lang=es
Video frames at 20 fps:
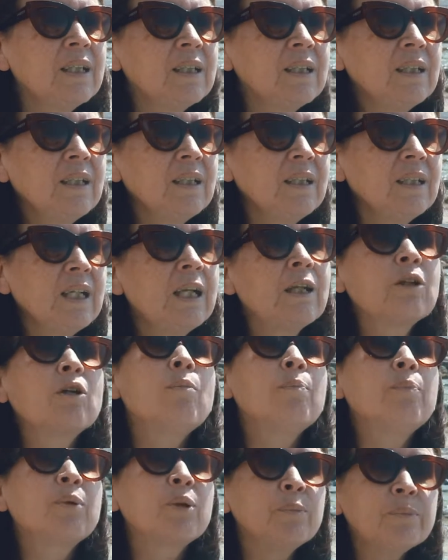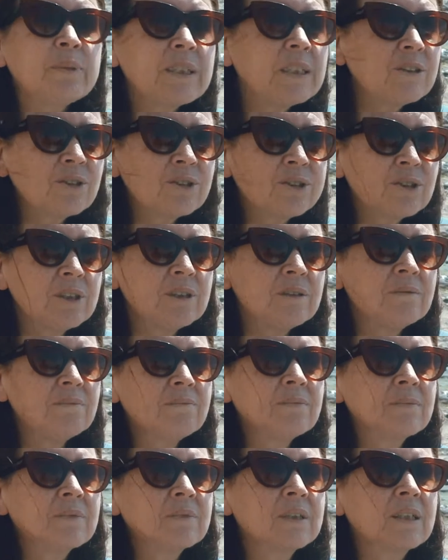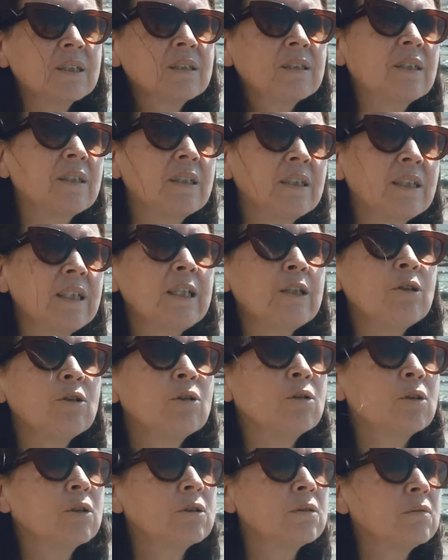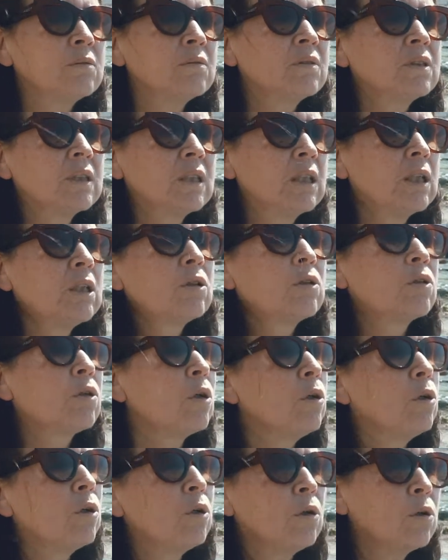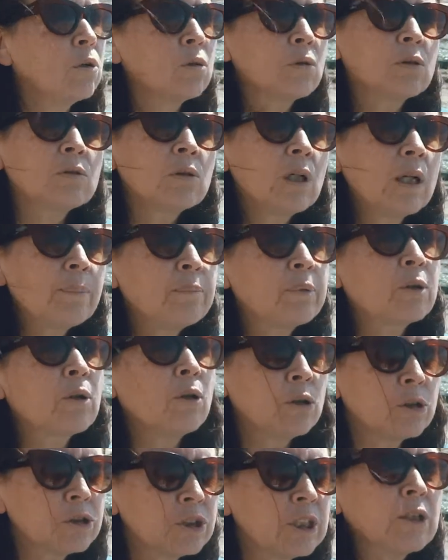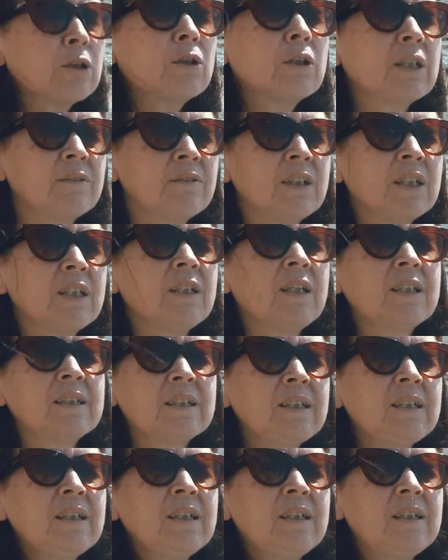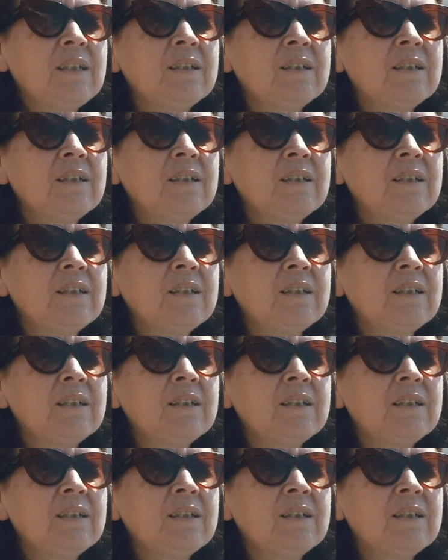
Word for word: eh, el compromiso que tienen ellos con, con los chicos que vienen aquí.